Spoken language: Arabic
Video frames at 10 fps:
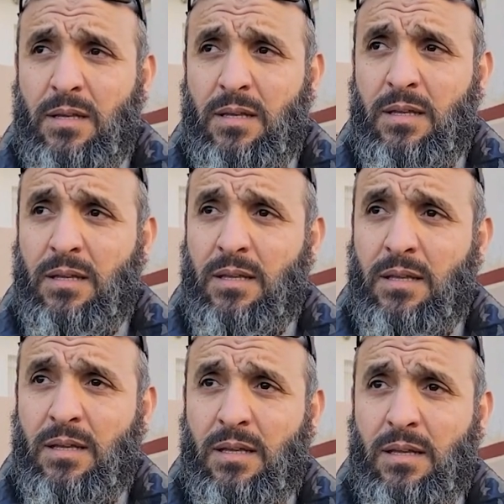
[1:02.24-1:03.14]

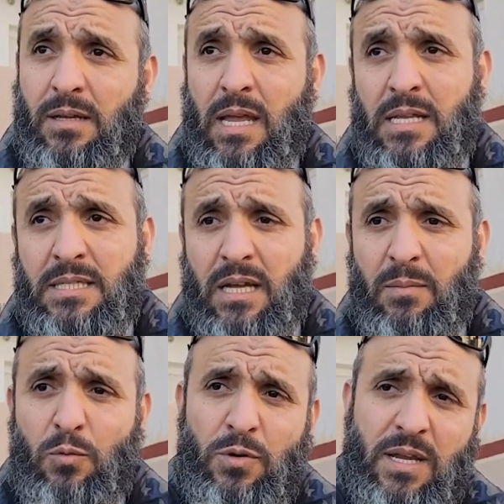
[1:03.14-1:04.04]
آه، كاين اللي
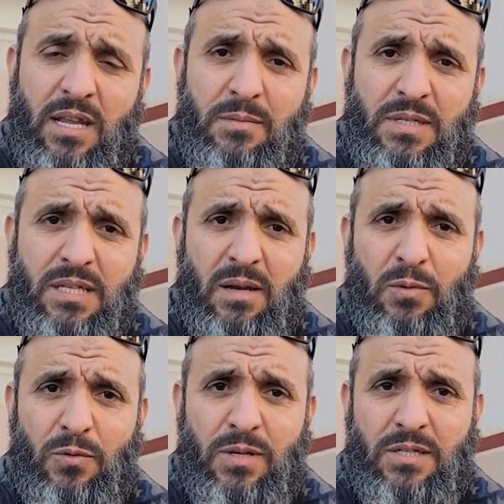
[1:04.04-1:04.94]
استقبلونا كاين اللي ما
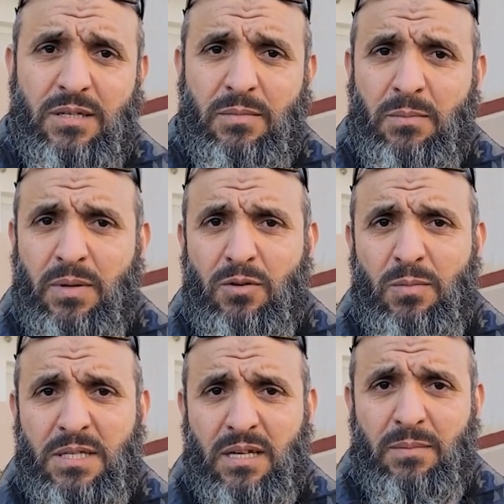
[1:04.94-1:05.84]
استقبلوناش من بينهم
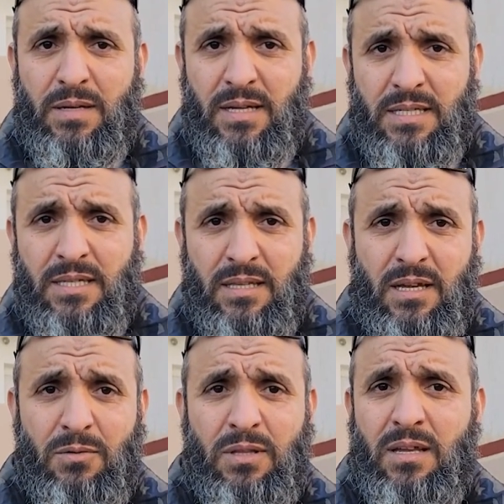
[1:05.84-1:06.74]
اللي استقبلنا السي
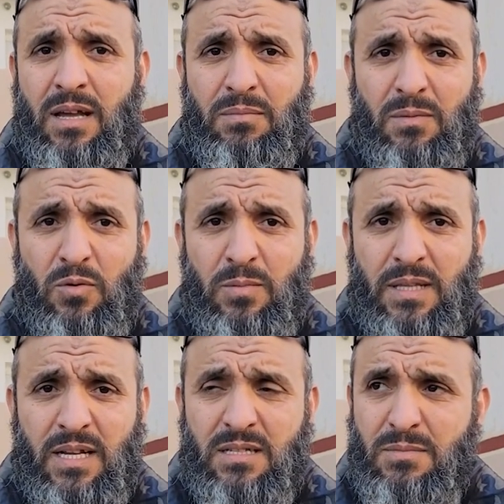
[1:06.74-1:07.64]
داود عبد
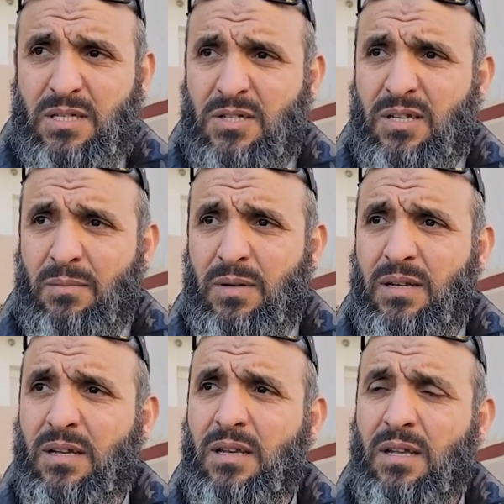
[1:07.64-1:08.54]
المؤمن رئيس المجلس
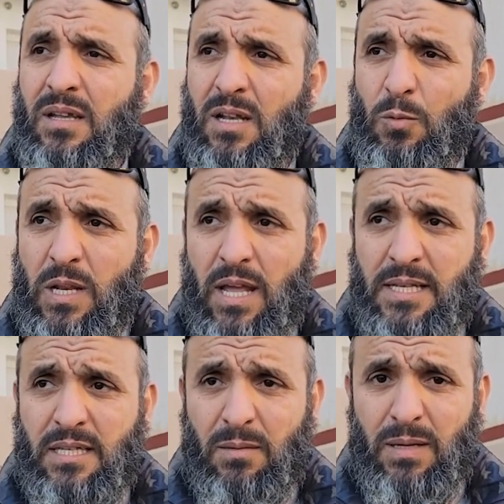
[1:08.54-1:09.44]
الشعبي
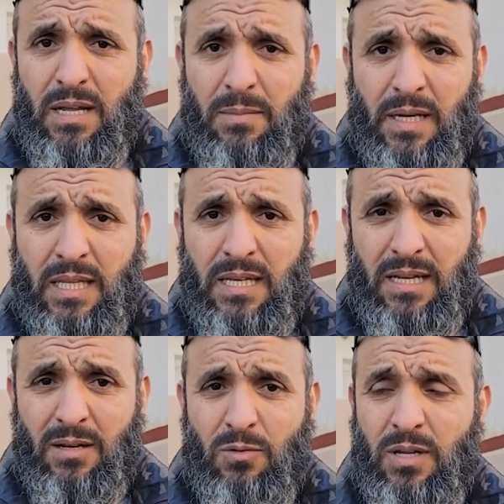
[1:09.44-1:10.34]
الولائي استقبلنا
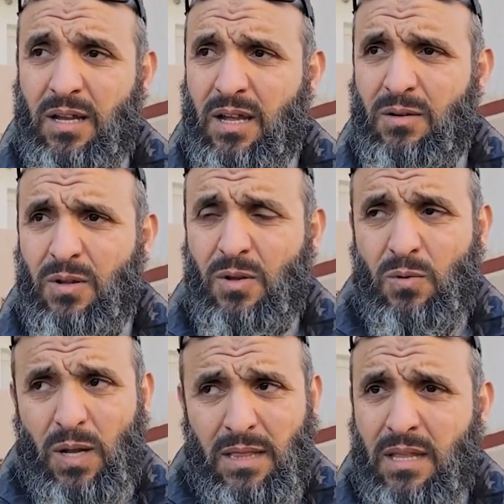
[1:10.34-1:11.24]
مرتين على كل حال
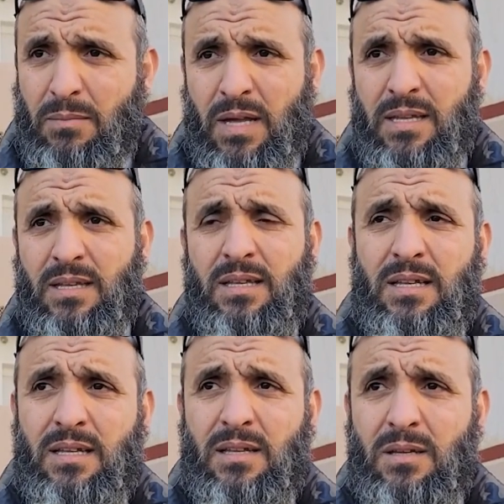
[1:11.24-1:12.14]
وعندنا باه
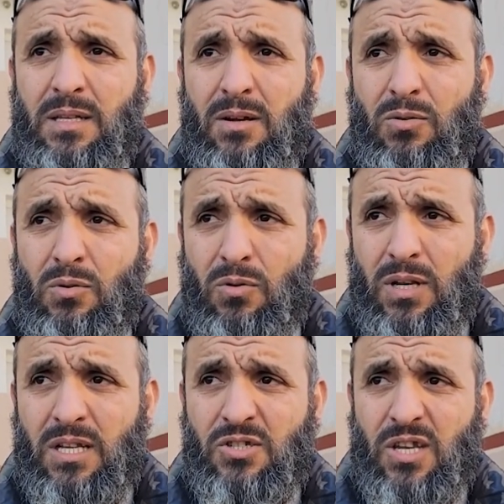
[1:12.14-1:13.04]

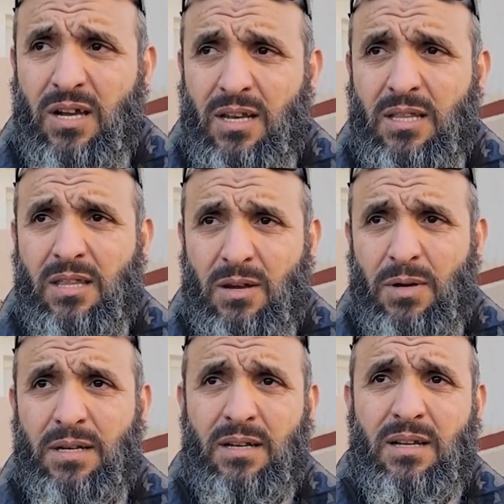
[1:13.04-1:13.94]
ينقل الانشغالات
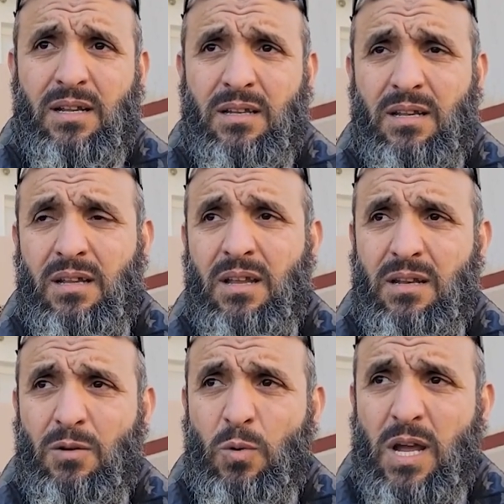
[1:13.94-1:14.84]
تاعنا
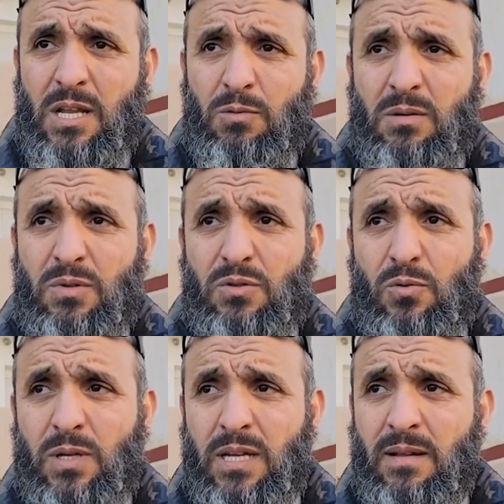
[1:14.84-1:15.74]
للوالي
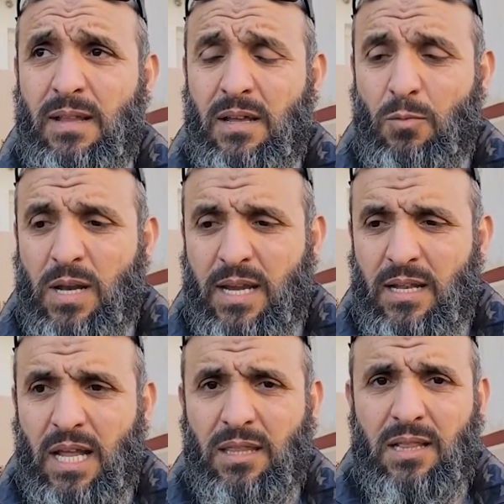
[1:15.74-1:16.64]
وللمسؤولين
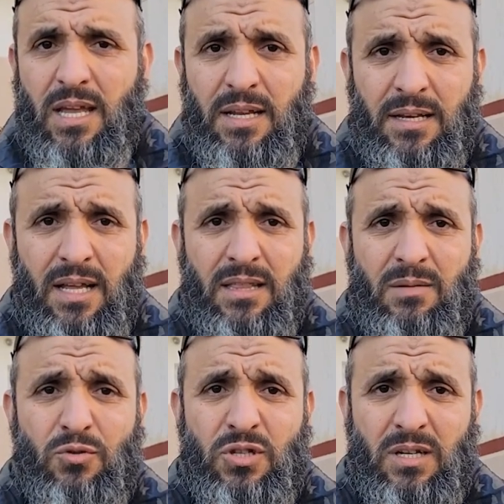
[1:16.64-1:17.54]
ولكن لحد الان حنا
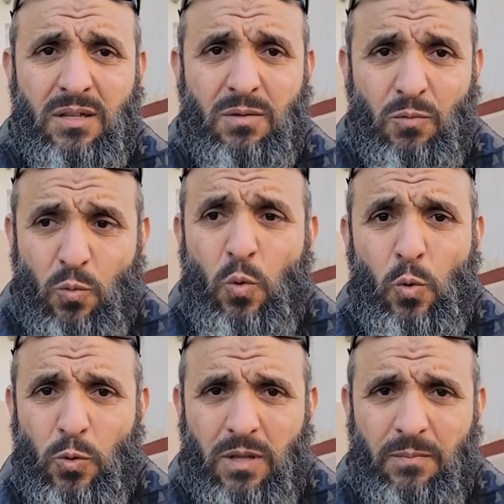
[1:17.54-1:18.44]
عندنا مجرد
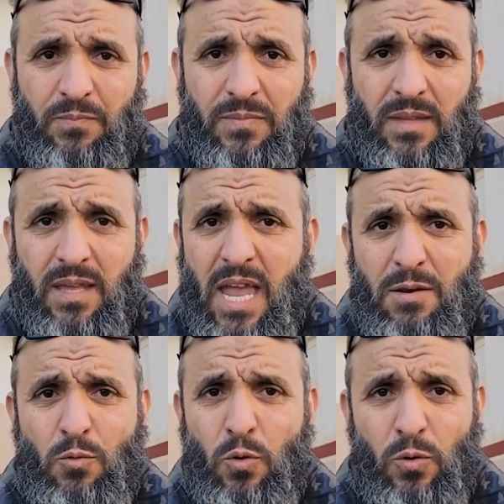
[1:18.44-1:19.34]
وعود
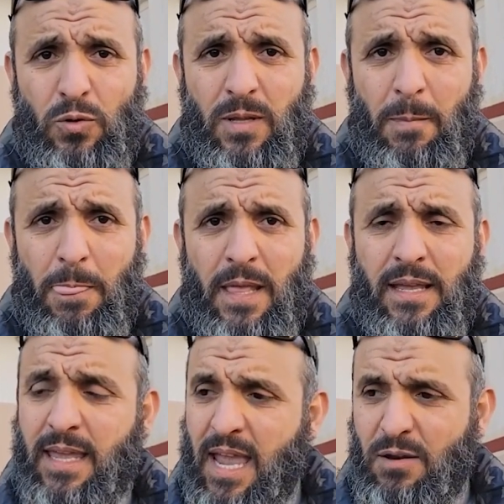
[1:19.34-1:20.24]
كاين وعود
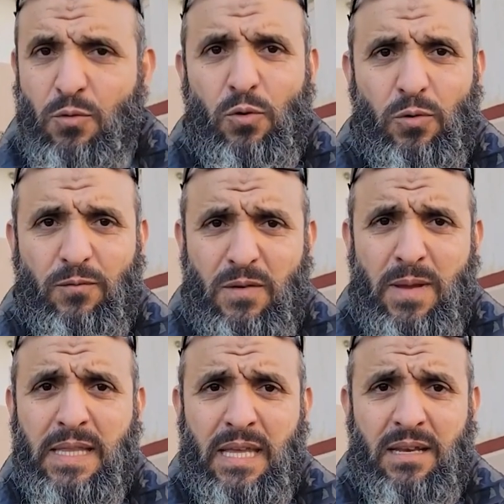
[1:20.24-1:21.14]
كاين وعود في
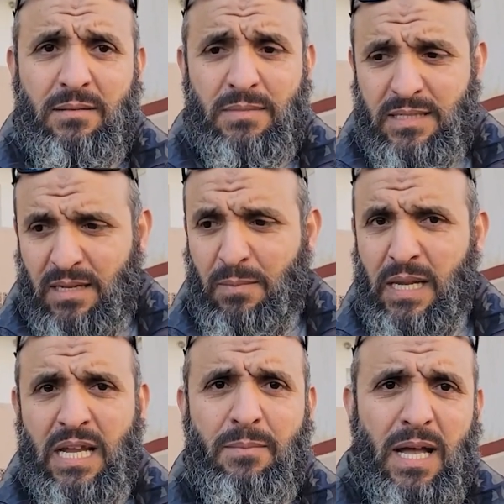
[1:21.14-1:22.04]
الميدان مازال
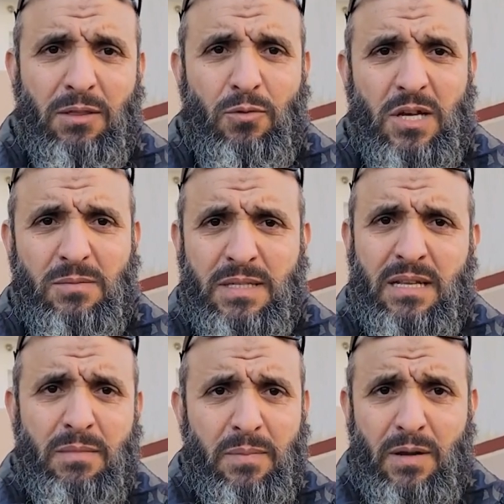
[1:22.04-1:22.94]
بريكه ما حطوهاش
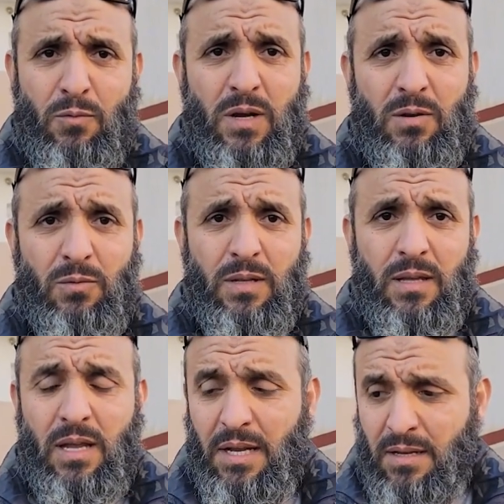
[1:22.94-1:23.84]
مازال ما بناو والو
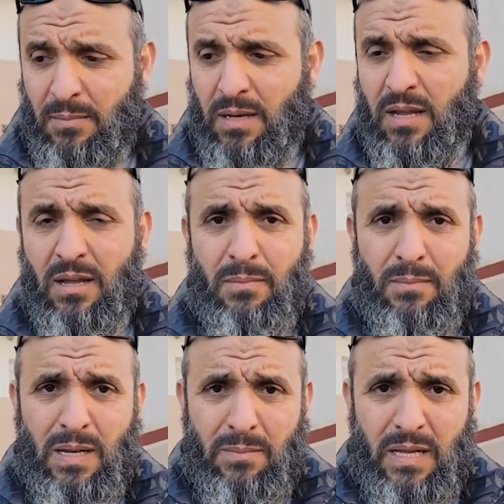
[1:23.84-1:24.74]
حنا بلا
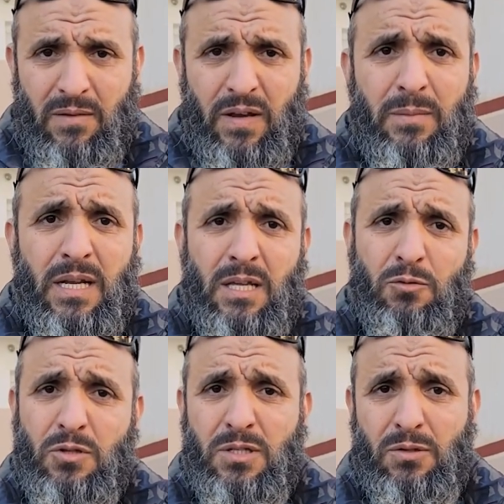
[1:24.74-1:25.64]
بلا مرافق ما
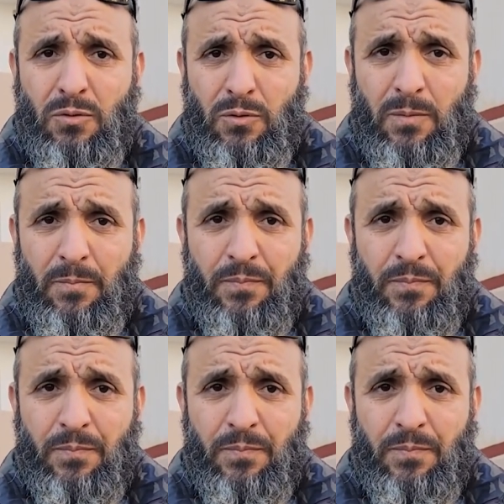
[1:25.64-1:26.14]
نقدروش نسكنوا